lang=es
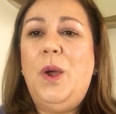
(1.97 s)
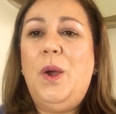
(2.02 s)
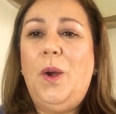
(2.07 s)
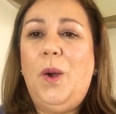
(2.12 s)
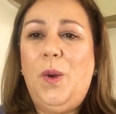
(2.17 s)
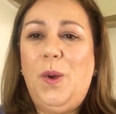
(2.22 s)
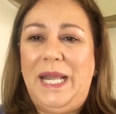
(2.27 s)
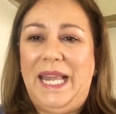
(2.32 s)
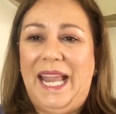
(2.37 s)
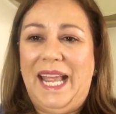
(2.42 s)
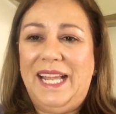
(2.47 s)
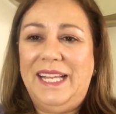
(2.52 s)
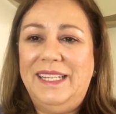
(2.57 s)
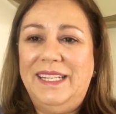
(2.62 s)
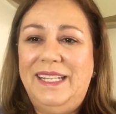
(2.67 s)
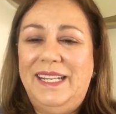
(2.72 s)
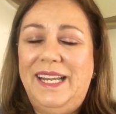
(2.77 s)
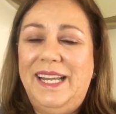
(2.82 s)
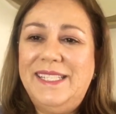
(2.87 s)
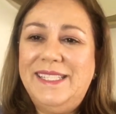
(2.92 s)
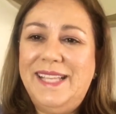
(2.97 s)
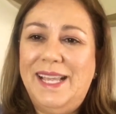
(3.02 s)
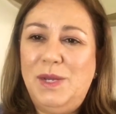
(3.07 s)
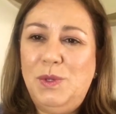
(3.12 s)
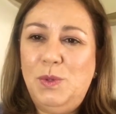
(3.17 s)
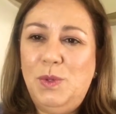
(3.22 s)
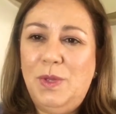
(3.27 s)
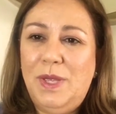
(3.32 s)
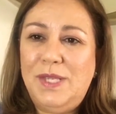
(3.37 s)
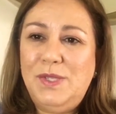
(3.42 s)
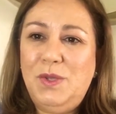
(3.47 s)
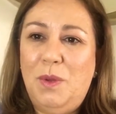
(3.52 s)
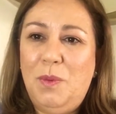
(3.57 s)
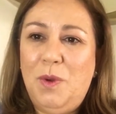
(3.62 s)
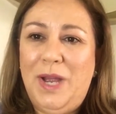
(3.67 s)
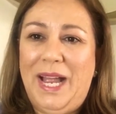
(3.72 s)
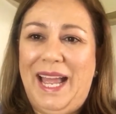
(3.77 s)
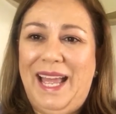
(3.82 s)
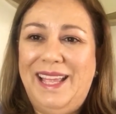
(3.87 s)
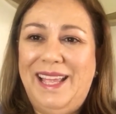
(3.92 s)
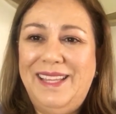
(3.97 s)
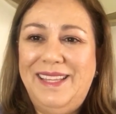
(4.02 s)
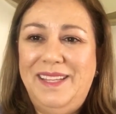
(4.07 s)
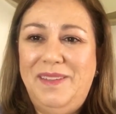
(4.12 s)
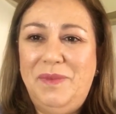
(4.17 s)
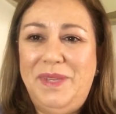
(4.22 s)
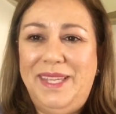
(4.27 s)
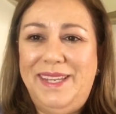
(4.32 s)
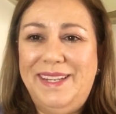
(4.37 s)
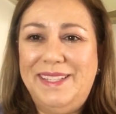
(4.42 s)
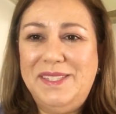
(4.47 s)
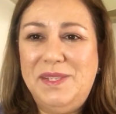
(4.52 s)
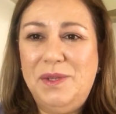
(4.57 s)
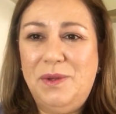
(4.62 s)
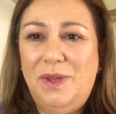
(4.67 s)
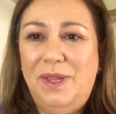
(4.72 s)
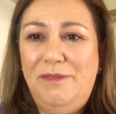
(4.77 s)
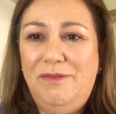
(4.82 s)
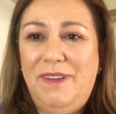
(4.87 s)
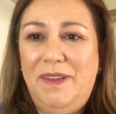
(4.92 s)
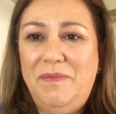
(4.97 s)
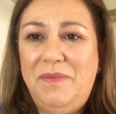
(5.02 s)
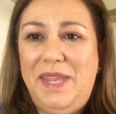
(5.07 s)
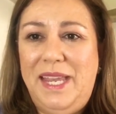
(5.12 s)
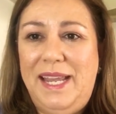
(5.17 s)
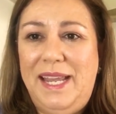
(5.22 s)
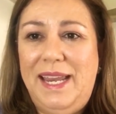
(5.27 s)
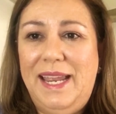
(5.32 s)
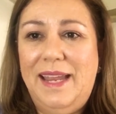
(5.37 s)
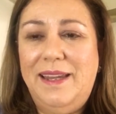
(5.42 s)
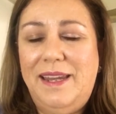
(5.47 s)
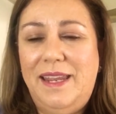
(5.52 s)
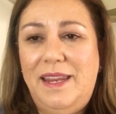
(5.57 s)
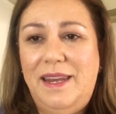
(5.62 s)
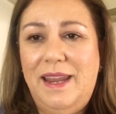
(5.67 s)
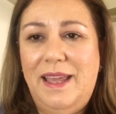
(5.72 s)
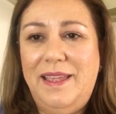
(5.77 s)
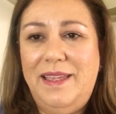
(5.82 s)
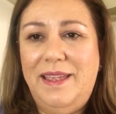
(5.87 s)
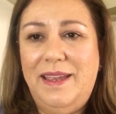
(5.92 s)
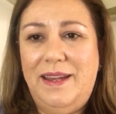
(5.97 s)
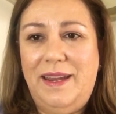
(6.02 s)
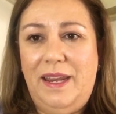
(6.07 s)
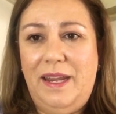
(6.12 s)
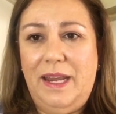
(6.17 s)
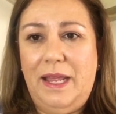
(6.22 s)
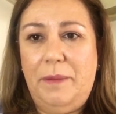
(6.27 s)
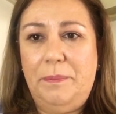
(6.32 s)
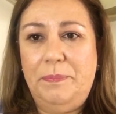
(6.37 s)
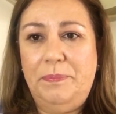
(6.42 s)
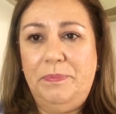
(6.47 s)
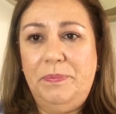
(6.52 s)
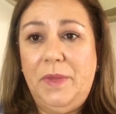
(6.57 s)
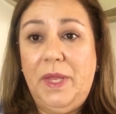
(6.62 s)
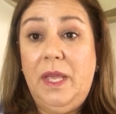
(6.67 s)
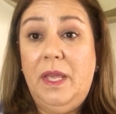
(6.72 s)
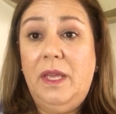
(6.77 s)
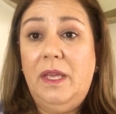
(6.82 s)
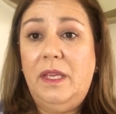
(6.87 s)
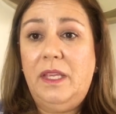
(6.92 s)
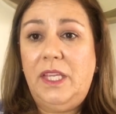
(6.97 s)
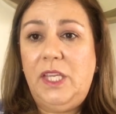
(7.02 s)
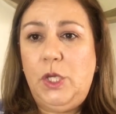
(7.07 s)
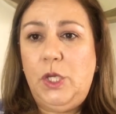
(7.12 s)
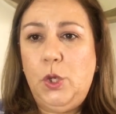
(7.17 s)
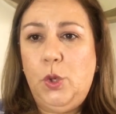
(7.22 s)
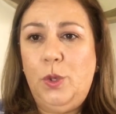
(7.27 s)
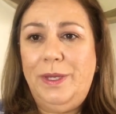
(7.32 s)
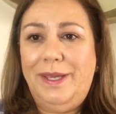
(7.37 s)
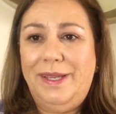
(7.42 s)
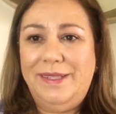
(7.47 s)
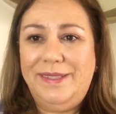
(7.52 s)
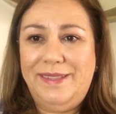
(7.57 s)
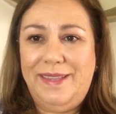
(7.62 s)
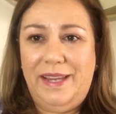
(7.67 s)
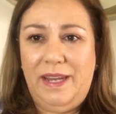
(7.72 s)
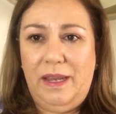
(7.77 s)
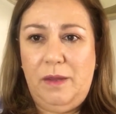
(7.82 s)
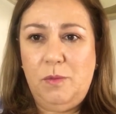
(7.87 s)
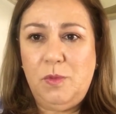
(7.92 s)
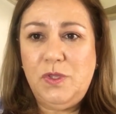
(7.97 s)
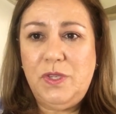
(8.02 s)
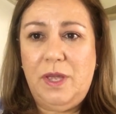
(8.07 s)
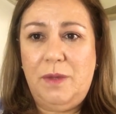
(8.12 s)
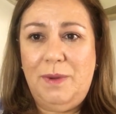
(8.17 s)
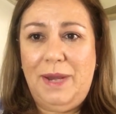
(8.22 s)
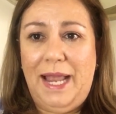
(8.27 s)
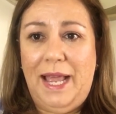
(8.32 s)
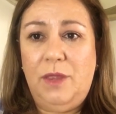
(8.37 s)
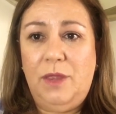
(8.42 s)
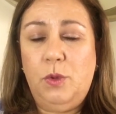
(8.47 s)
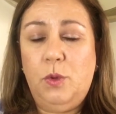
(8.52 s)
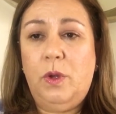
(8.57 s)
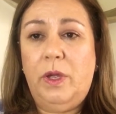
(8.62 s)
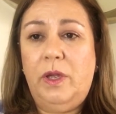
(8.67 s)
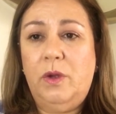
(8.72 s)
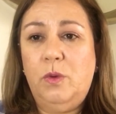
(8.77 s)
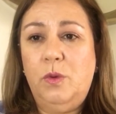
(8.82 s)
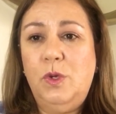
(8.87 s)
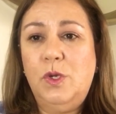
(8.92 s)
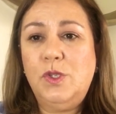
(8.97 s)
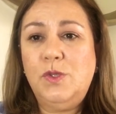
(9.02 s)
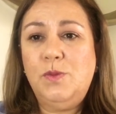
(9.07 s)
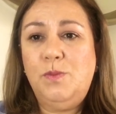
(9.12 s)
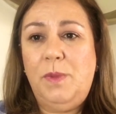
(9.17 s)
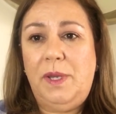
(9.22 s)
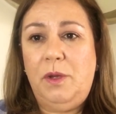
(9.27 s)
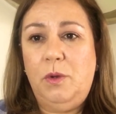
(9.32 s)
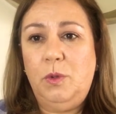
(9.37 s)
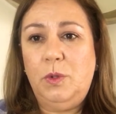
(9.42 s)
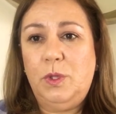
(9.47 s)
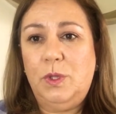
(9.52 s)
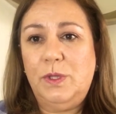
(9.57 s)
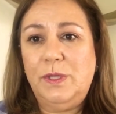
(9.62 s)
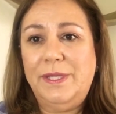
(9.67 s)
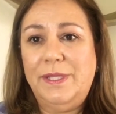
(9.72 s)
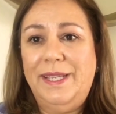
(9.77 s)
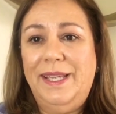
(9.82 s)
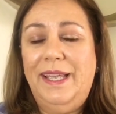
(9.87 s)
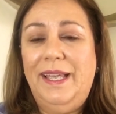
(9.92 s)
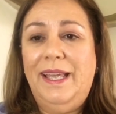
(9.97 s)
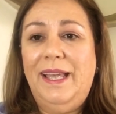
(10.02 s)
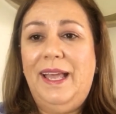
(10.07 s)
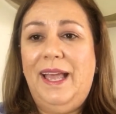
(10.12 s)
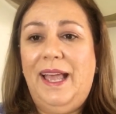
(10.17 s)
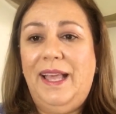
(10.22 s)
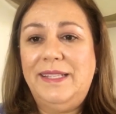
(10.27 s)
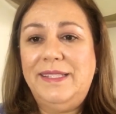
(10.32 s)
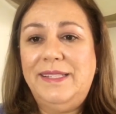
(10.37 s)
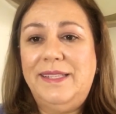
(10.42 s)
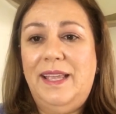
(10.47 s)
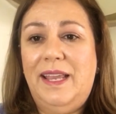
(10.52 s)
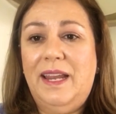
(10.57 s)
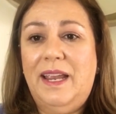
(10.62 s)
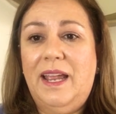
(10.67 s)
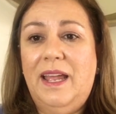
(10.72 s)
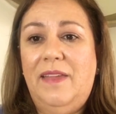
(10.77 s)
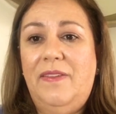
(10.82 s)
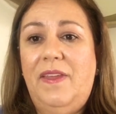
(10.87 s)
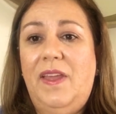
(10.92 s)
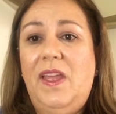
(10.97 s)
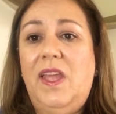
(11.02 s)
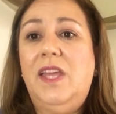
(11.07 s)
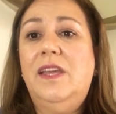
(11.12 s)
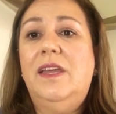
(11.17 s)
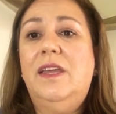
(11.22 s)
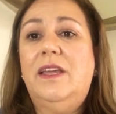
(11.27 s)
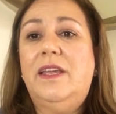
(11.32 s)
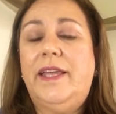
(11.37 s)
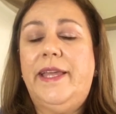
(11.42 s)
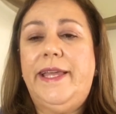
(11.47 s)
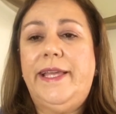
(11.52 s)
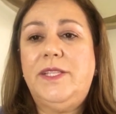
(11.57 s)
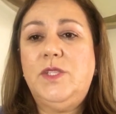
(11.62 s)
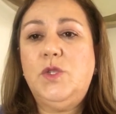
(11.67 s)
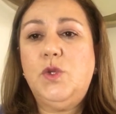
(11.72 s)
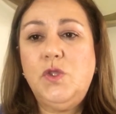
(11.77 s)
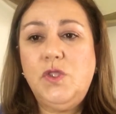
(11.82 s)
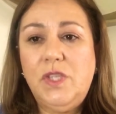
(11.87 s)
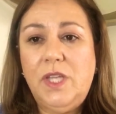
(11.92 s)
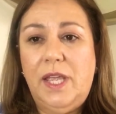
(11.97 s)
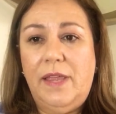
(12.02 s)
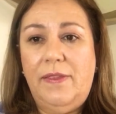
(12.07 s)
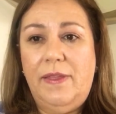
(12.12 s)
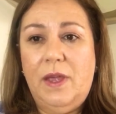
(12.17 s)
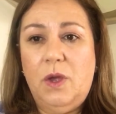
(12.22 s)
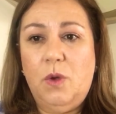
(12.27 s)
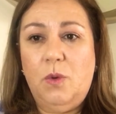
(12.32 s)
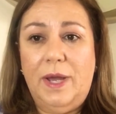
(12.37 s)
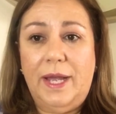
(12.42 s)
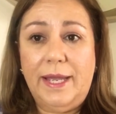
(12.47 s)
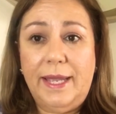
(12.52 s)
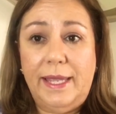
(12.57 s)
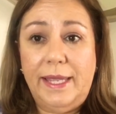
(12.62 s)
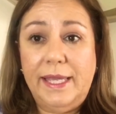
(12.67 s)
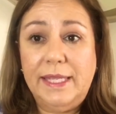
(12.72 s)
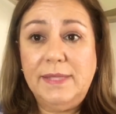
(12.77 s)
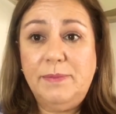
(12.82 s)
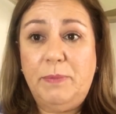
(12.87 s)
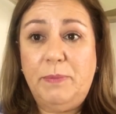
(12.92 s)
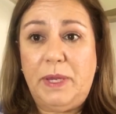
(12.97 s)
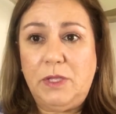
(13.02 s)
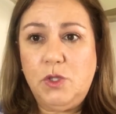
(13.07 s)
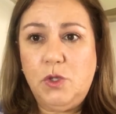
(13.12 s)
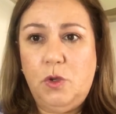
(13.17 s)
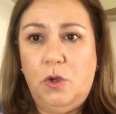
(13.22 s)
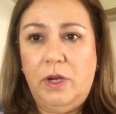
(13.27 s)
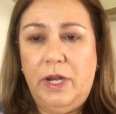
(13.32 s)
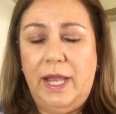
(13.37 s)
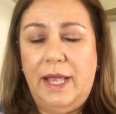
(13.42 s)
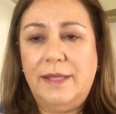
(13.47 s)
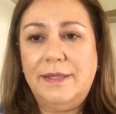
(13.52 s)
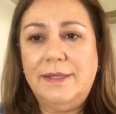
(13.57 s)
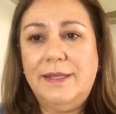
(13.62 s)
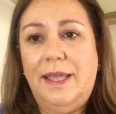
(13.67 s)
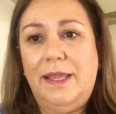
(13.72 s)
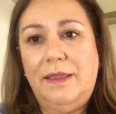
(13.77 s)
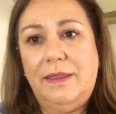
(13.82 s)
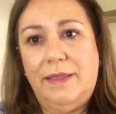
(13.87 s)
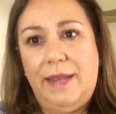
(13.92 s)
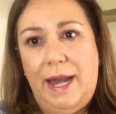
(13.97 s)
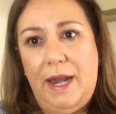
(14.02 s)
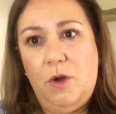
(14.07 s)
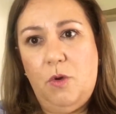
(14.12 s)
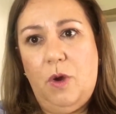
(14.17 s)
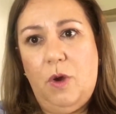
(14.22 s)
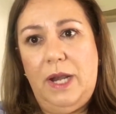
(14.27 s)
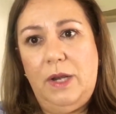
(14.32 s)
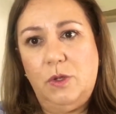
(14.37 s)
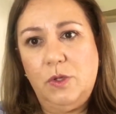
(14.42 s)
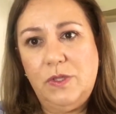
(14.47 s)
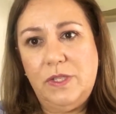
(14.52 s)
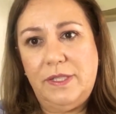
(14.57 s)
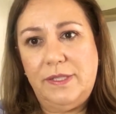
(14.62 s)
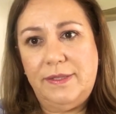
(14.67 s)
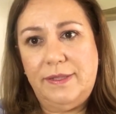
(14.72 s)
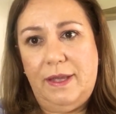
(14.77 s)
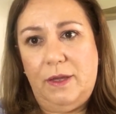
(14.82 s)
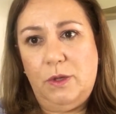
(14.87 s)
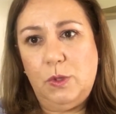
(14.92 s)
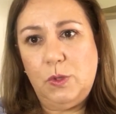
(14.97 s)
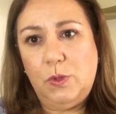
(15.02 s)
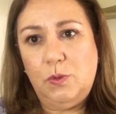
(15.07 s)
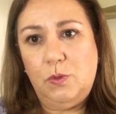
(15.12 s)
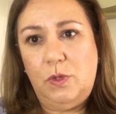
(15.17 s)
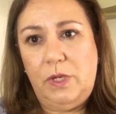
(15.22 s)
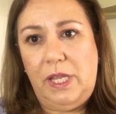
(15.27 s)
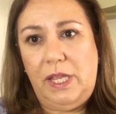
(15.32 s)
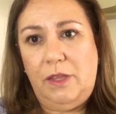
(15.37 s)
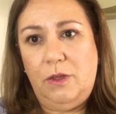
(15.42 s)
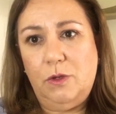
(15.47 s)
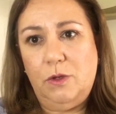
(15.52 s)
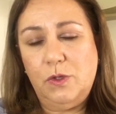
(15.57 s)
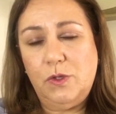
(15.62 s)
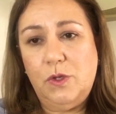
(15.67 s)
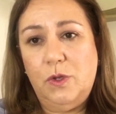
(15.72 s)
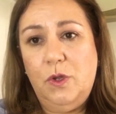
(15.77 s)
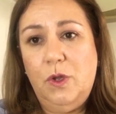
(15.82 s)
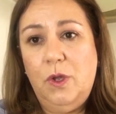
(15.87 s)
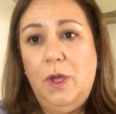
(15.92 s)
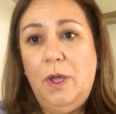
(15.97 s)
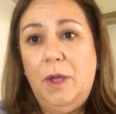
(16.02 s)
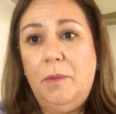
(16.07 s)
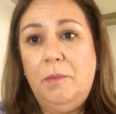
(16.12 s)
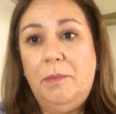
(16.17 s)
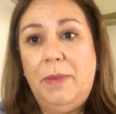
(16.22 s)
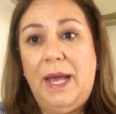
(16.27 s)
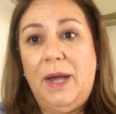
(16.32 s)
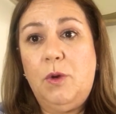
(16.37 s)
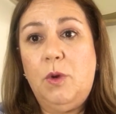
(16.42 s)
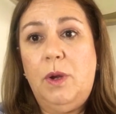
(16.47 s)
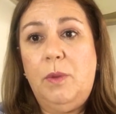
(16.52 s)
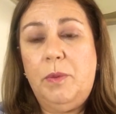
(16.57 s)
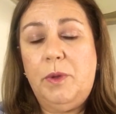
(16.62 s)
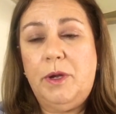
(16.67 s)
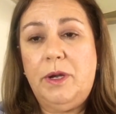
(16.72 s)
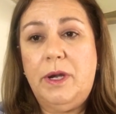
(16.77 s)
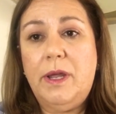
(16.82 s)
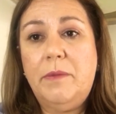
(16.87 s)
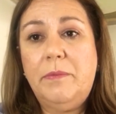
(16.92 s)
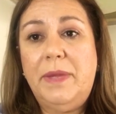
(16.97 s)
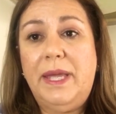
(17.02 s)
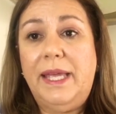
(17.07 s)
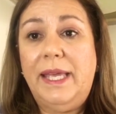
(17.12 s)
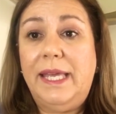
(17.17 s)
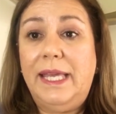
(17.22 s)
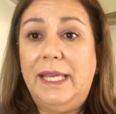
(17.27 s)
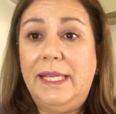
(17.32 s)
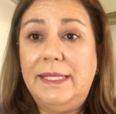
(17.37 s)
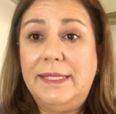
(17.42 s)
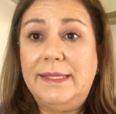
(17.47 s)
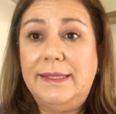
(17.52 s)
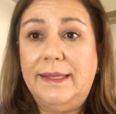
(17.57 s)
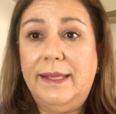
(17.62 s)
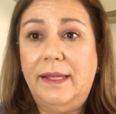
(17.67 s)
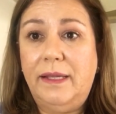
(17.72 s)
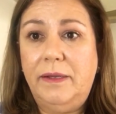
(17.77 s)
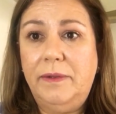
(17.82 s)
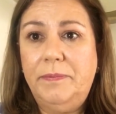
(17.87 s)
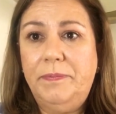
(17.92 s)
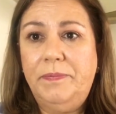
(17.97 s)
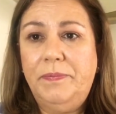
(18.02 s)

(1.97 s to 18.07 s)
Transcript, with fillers: Hola, les saludo a su abogada de inmigración y familia Nina Yerena y hoy estaremos hablando en unos minutos acerca de qué sucede con aquellas personas que entraron a los Estados Unidos bajo el programa ESTA,